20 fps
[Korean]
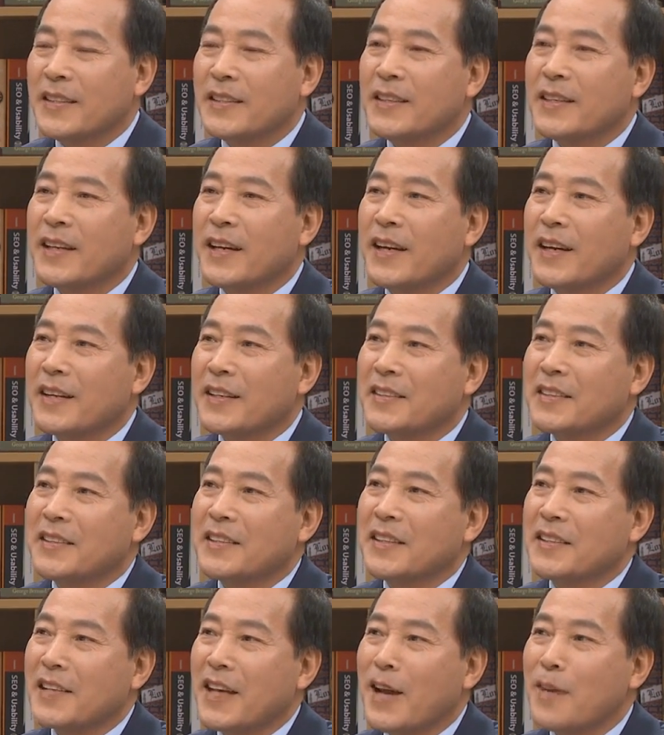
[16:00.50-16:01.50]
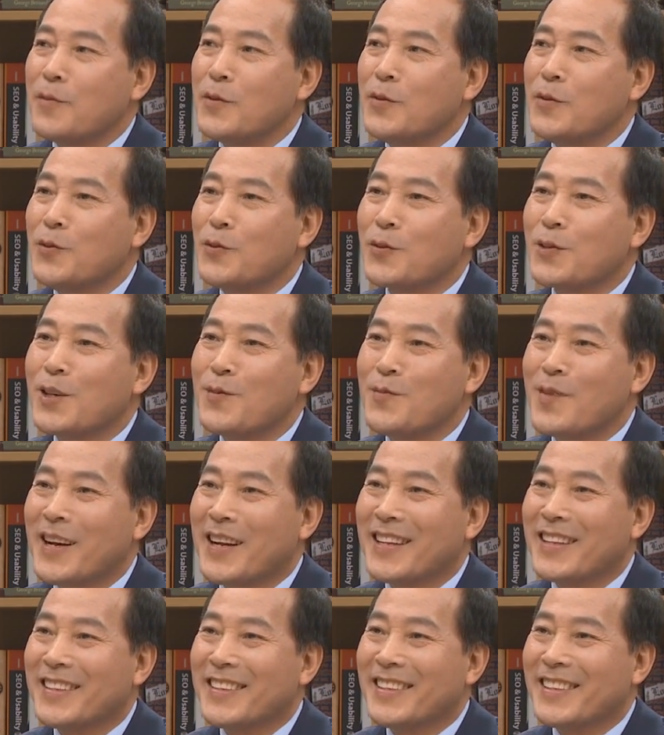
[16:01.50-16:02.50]
제가 그때 사비
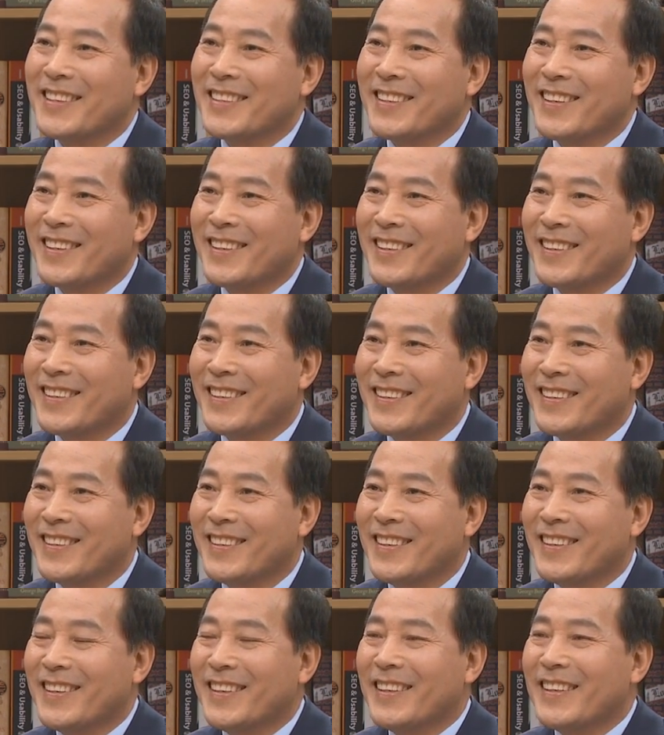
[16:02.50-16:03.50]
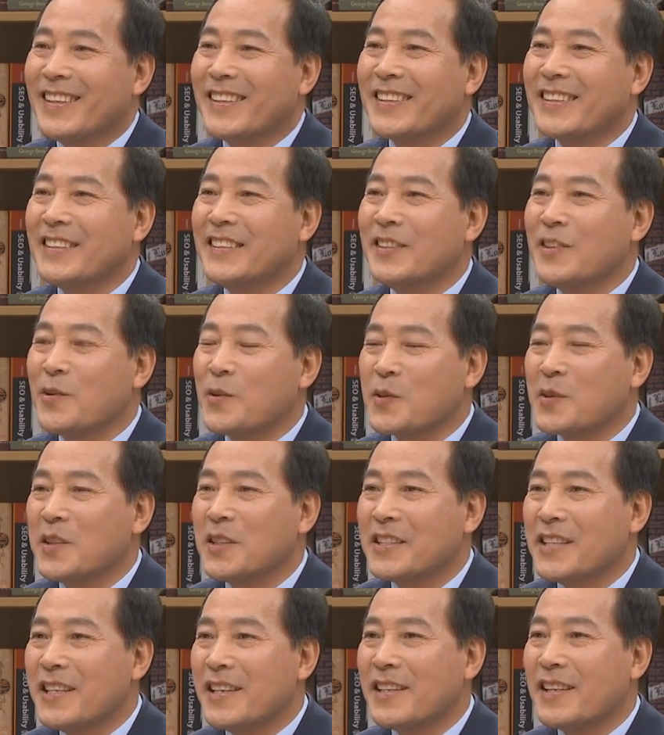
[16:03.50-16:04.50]
6천만 원을 들여서 음. 그
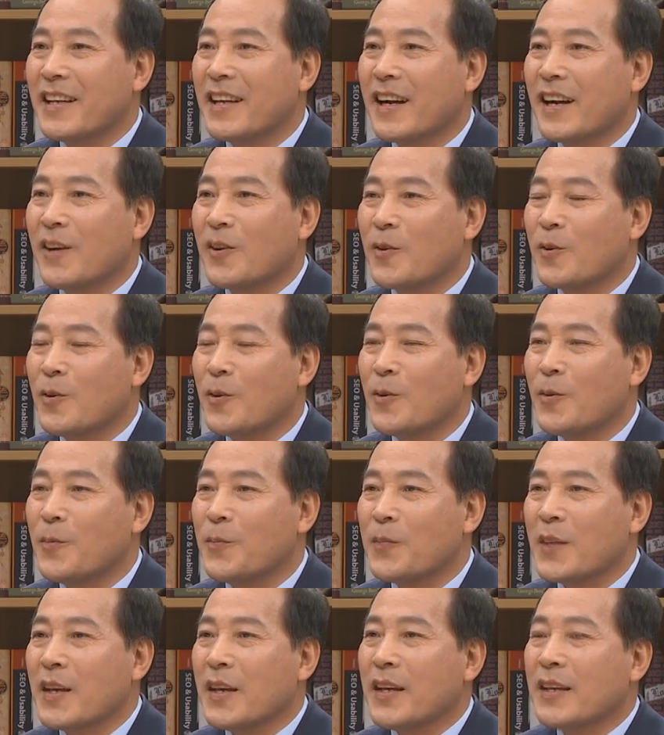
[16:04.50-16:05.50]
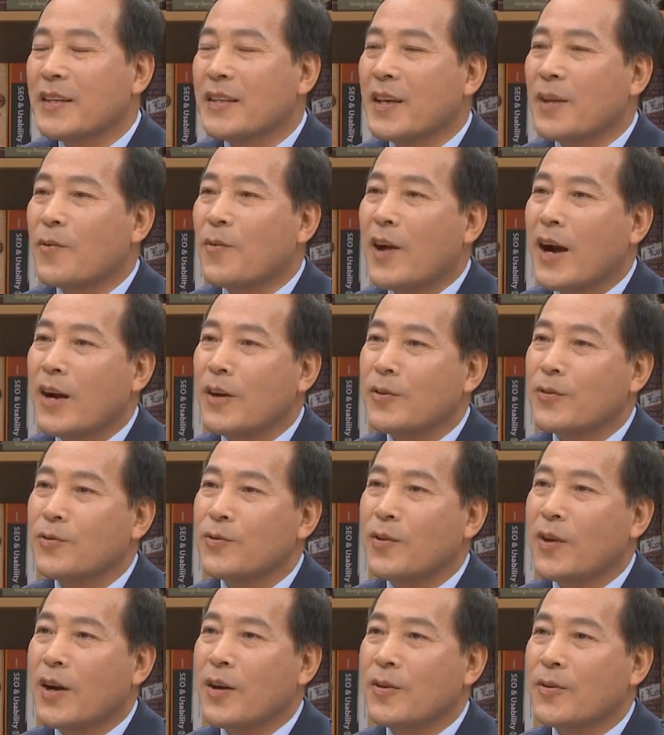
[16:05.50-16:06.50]
옷을 재현해 갖고 이제
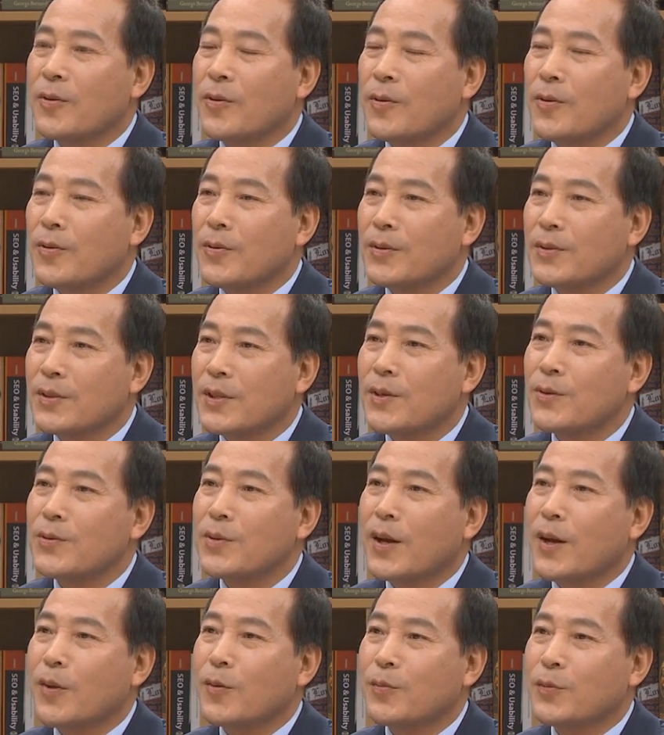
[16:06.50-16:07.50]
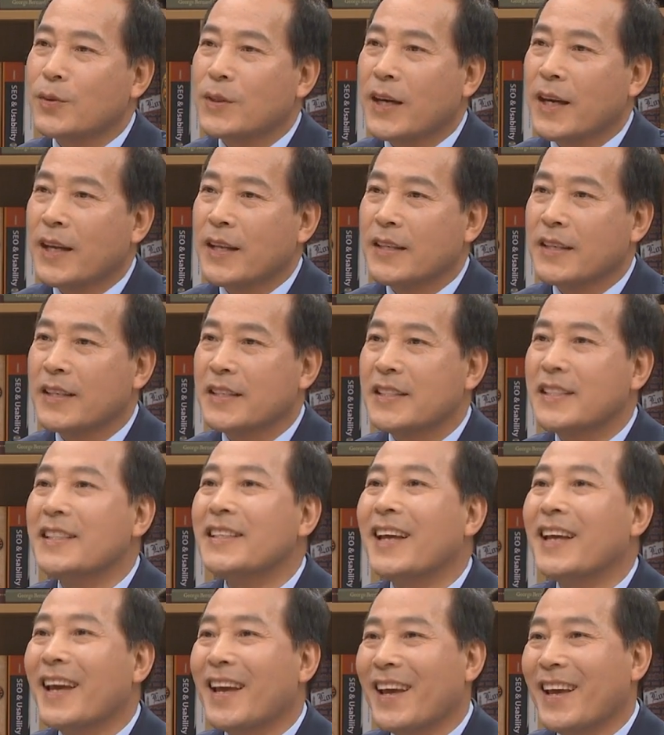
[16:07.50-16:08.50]
광주하고 서울하고 부산에서
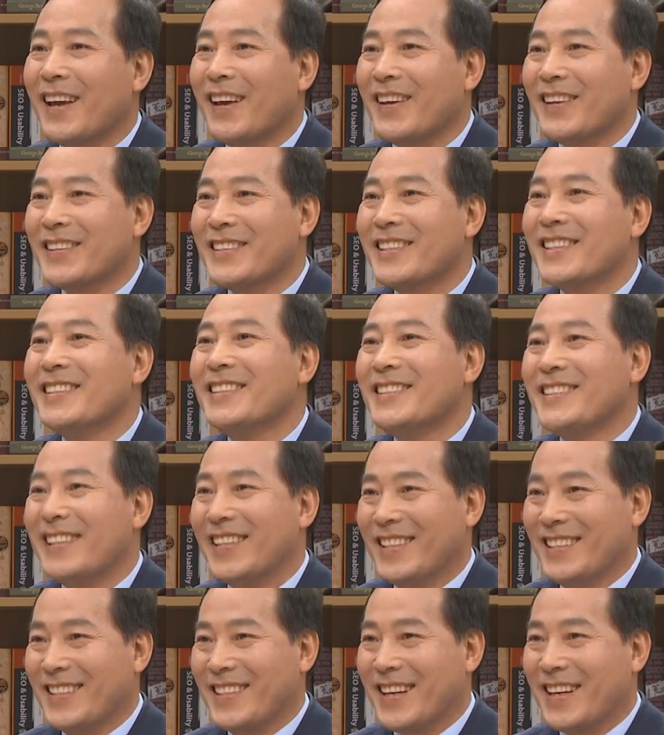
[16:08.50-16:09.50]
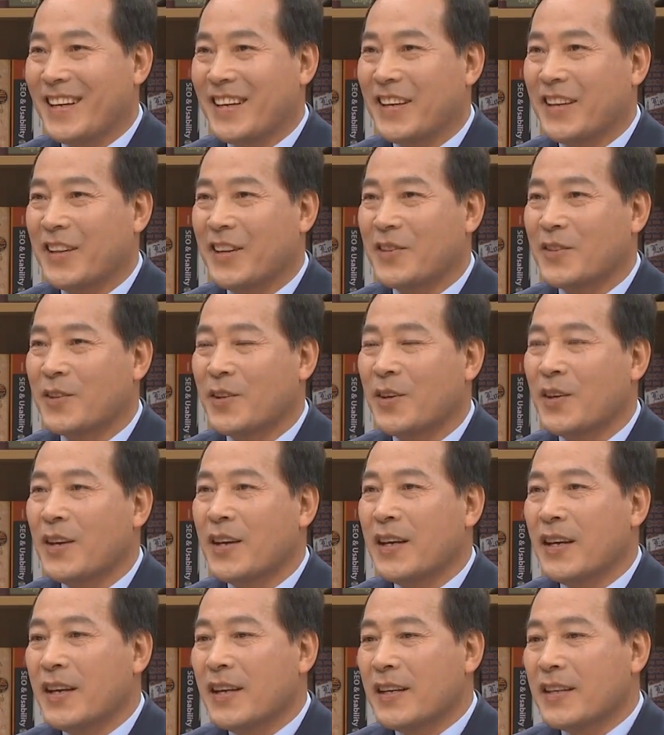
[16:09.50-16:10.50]
7회 음. 전시회를 갖게 됐죠.
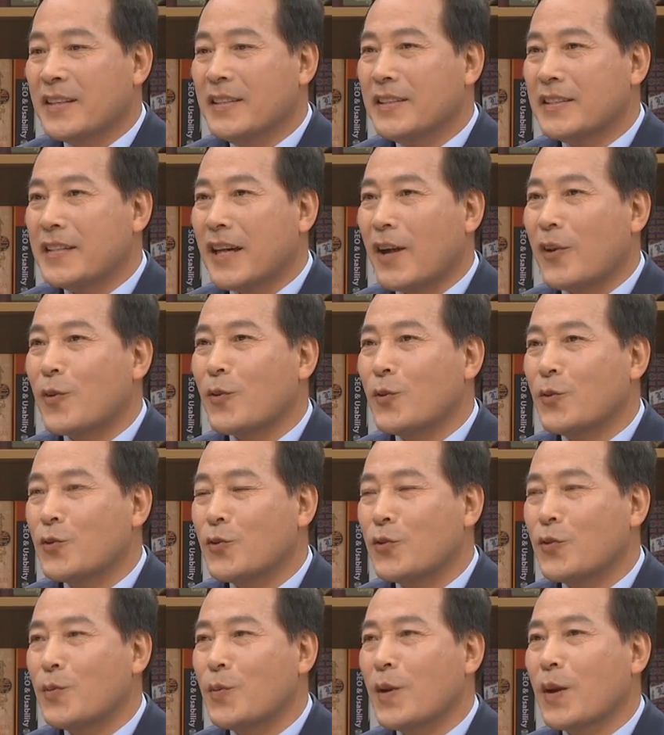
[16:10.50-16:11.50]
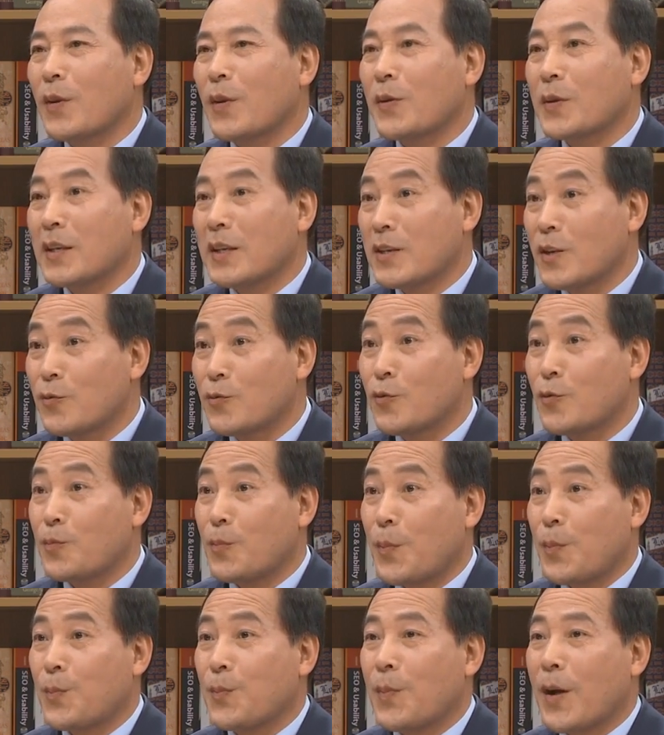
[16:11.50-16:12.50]
네. 그 자료를 수집하려고 이제 전국
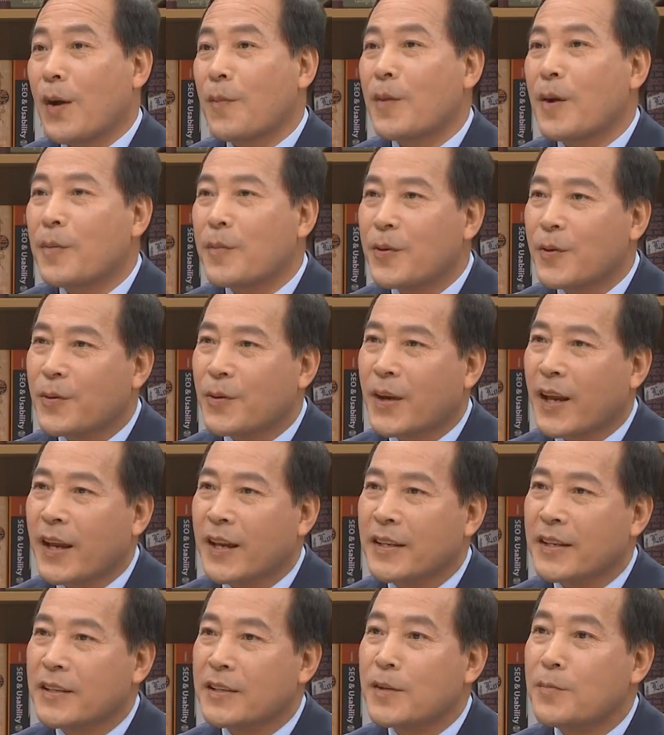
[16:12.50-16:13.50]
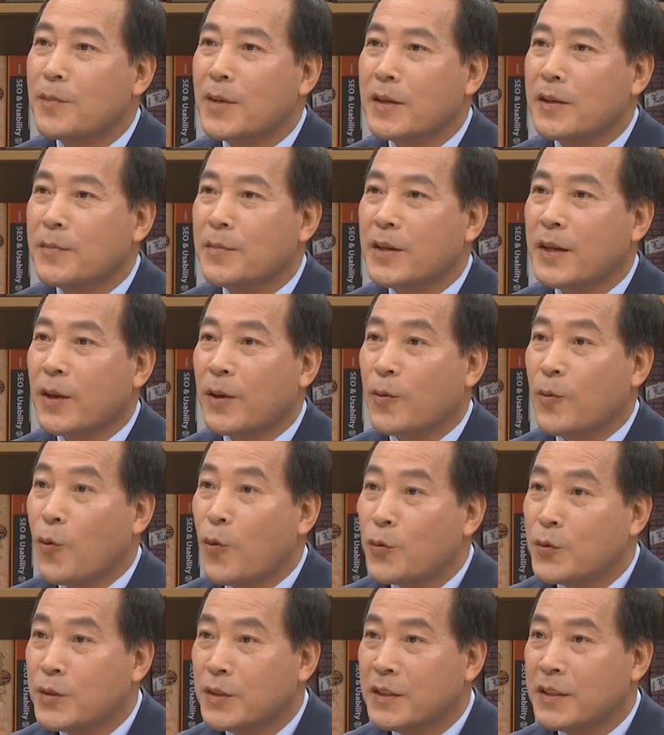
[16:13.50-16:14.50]
방방곡곡에 이제 선배님들의
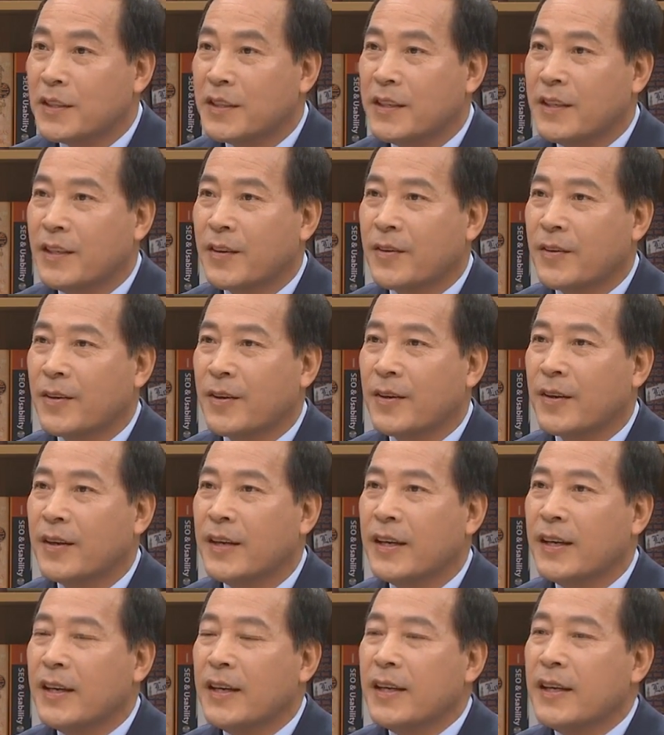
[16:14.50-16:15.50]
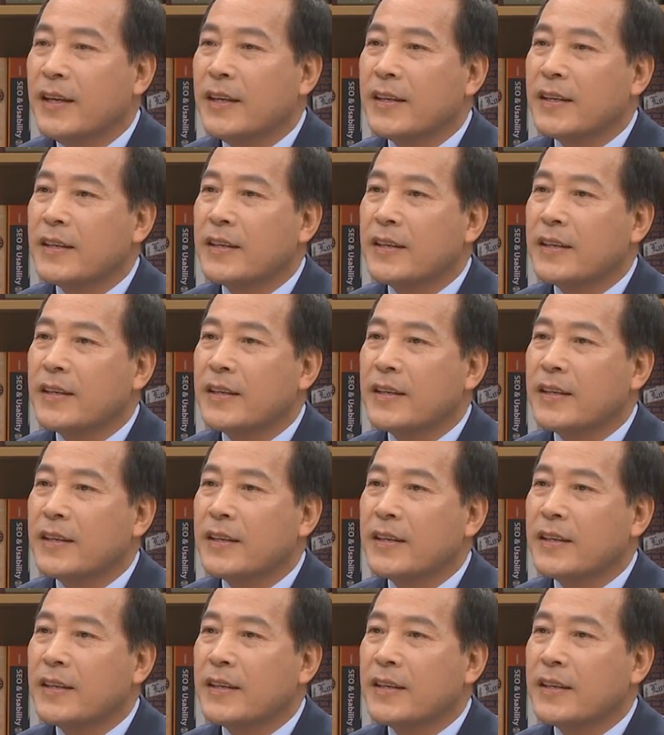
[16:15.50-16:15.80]
고증을 들으려고요. 네.